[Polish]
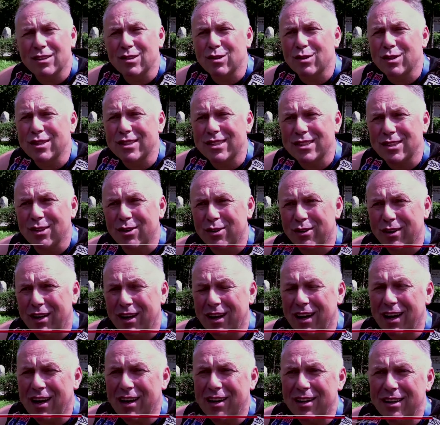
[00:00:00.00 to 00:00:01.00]
to historia,
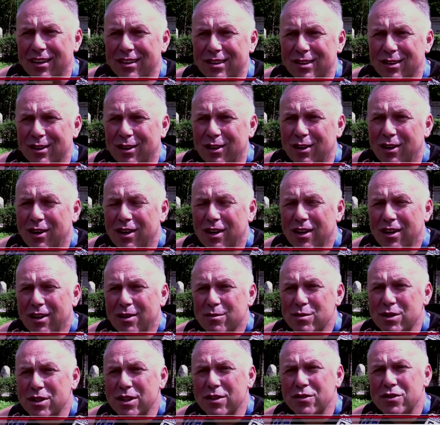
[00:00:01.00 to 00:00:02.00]
Harley to
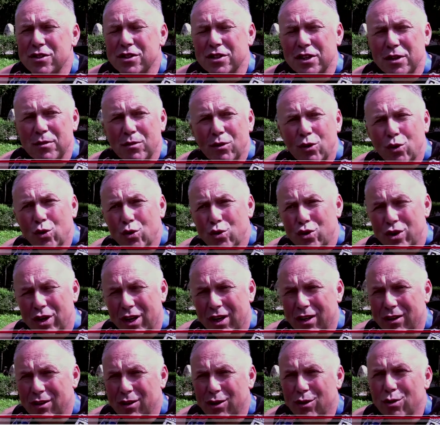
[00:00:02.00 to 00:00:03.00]
przede wszystkim
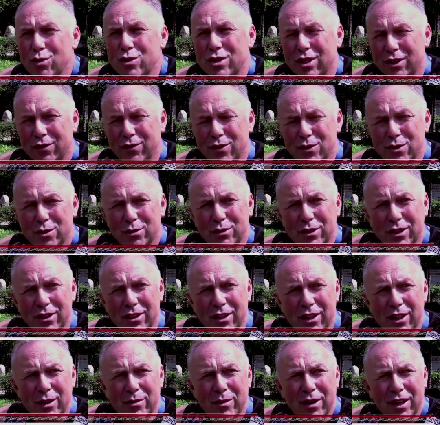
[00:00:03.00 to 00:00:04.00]
ludzie, to ludzie tworzą ten
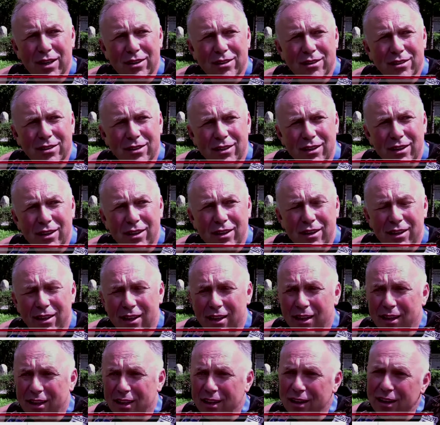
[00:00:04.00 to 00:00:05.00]
klimat i,
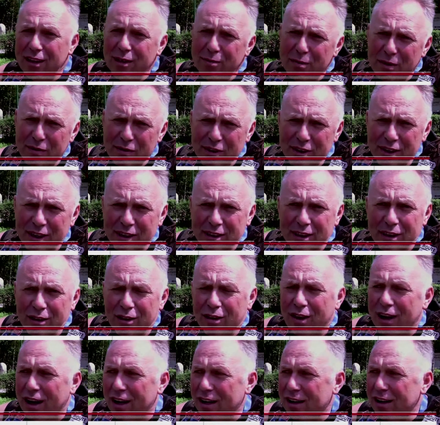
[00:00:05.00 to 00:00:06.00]
i pewnie dlatego
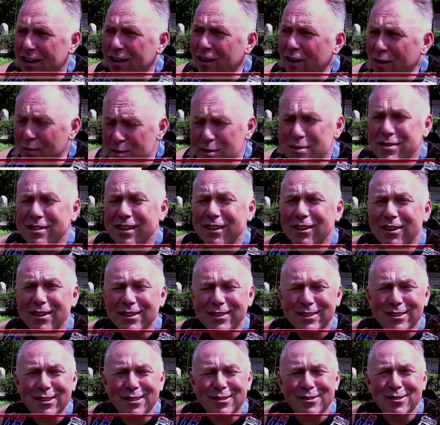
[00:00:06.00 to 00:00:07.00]
Harley, oprócz tego
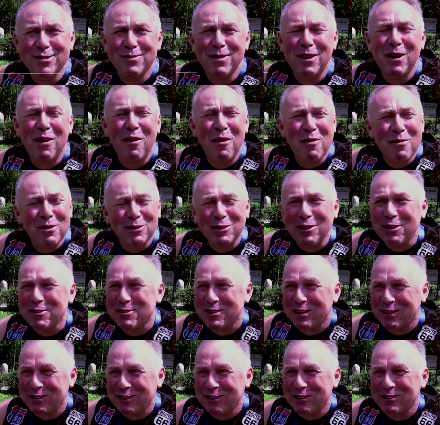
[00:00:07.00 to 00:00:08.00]
jest to wspaniały
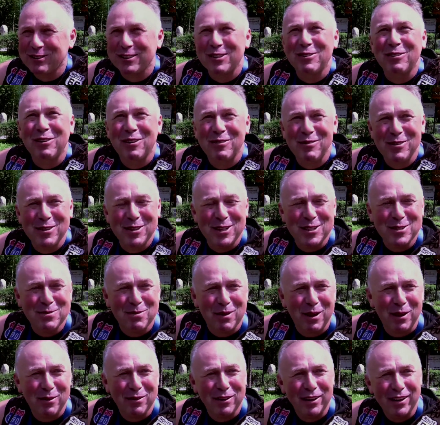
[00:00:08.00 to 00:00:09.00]
motocykl, to całkiem inna
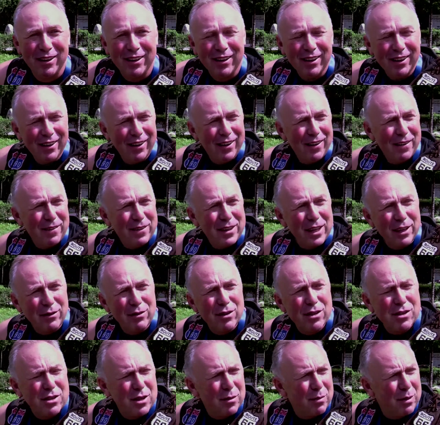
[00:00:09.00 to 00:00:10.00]
sprawa. Jak
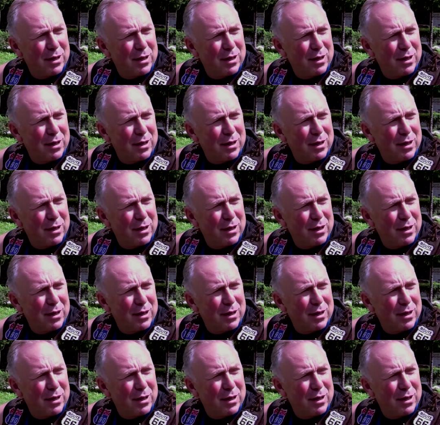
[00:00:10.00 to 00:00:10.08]
widzicie